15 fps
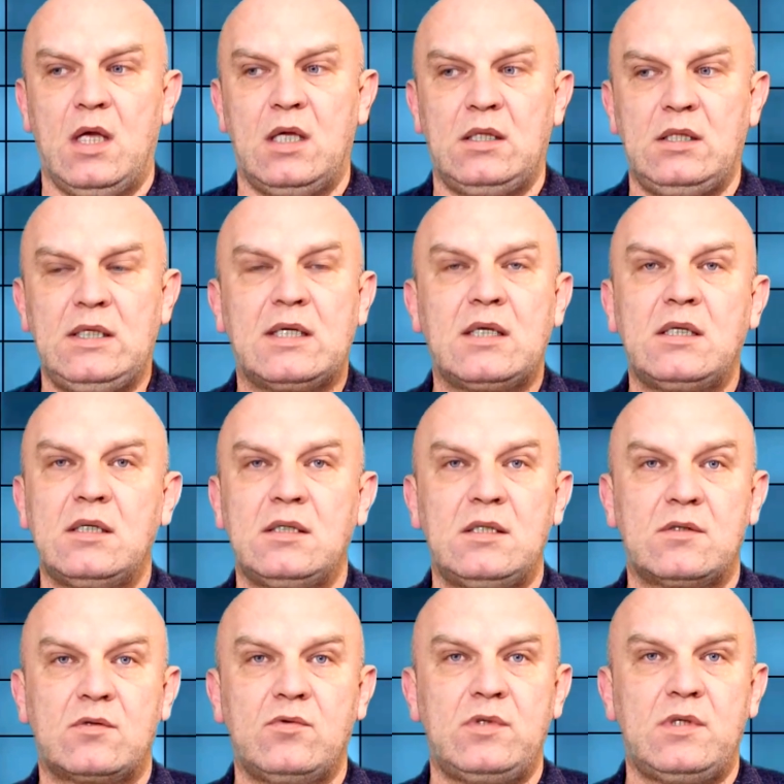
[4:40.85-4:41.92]
никаких
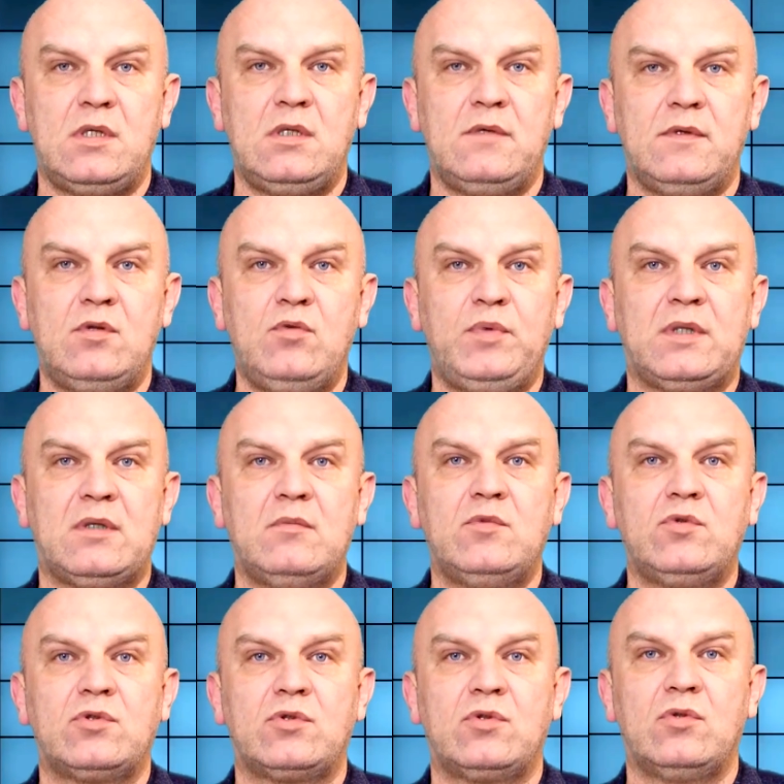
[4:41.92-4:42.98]
дискуссий не веду,
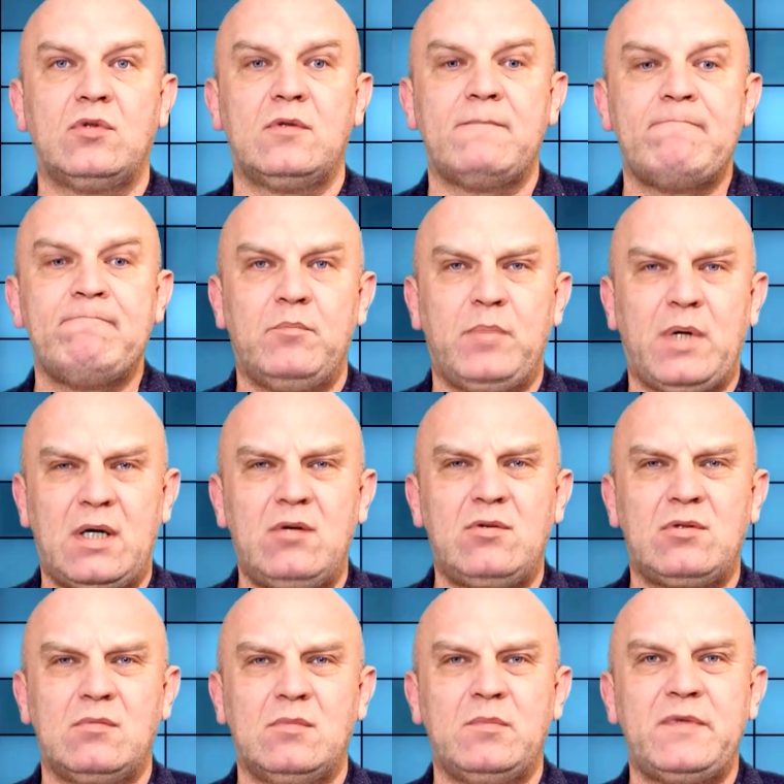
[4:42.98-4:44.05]
потому что
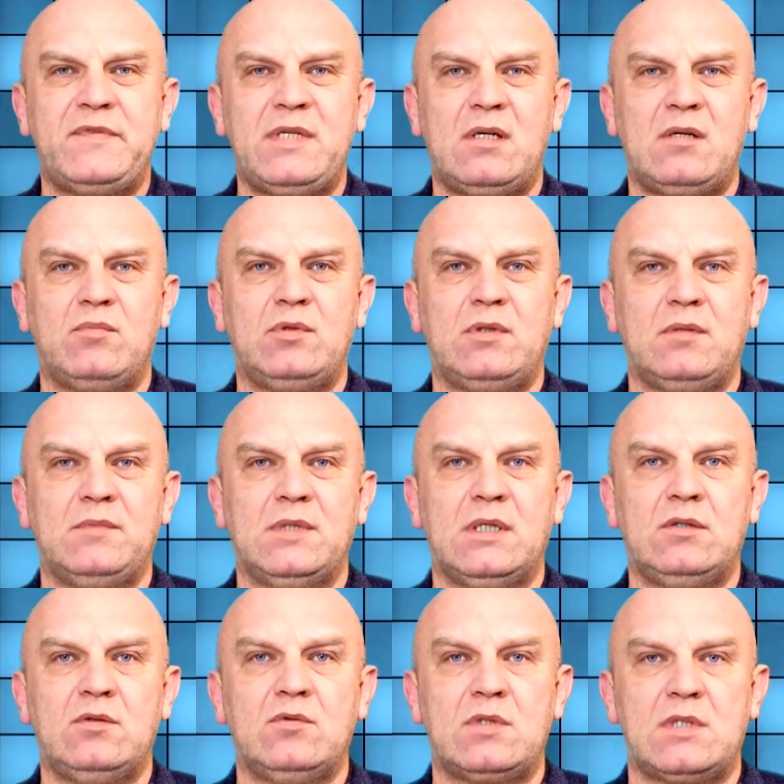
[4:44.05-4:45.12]
по-хорошему мы все работаем на
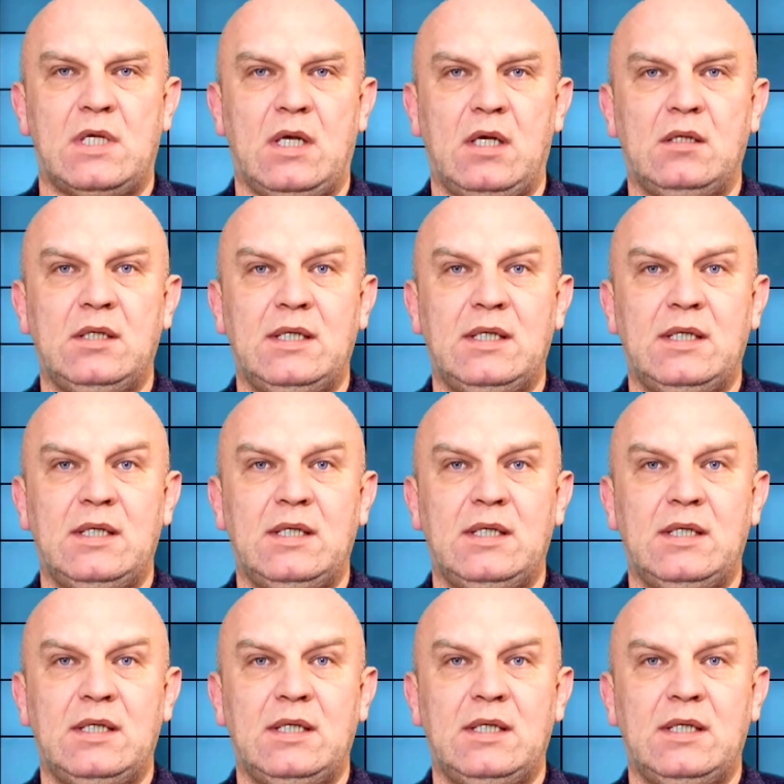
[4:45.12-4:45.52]
одну цель.